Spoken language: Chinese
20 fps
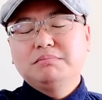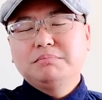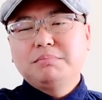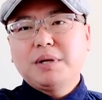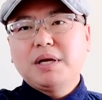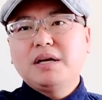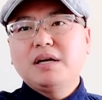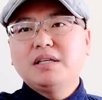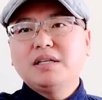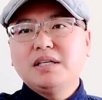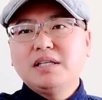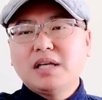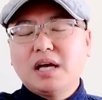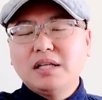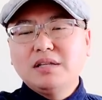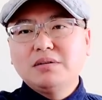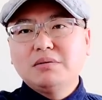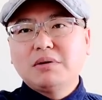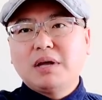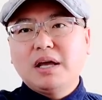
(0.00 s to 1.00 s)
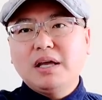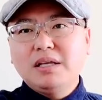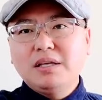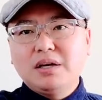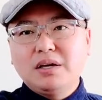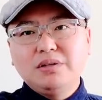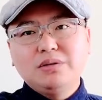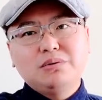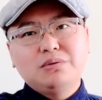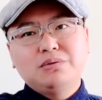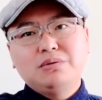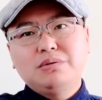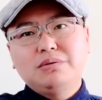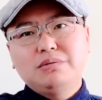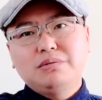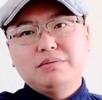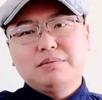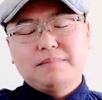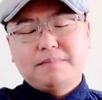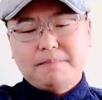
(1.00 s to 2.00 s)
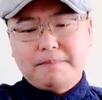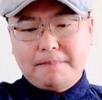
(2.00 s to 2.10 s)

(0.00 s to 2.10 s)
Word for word: 被人家研究来研究去。